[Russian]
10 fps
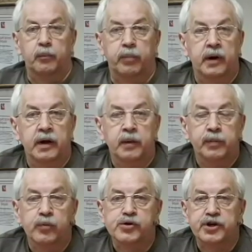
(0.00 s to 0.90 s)
Пока
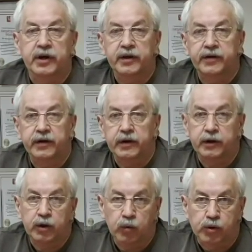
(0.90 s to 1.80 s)
получается
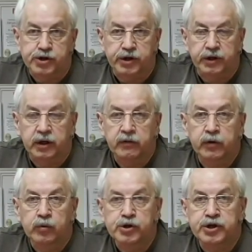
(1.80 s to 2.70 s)
не очень.
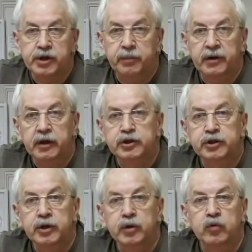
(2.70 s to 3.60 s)
Телеведущие
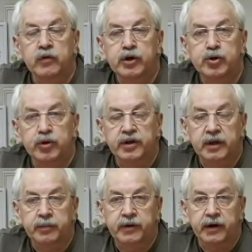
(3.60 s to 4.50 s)
продолжают увлеченно
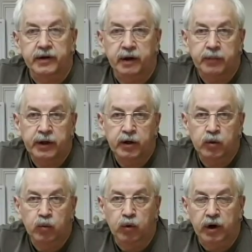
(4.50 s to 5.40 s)
топтать
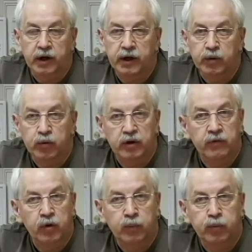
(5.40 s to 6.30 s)
Америку, Украину,
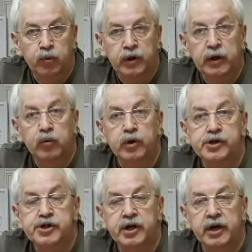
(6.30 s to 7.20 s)
Европу и
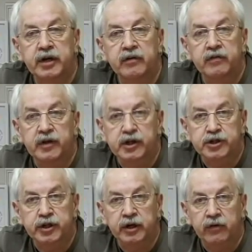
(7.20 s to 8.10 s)
уличать
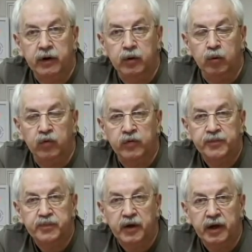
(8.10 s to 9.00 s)
внешних врагов.
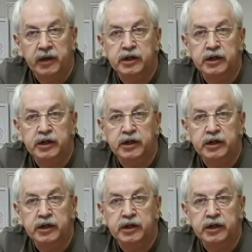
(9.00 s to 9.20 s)
И на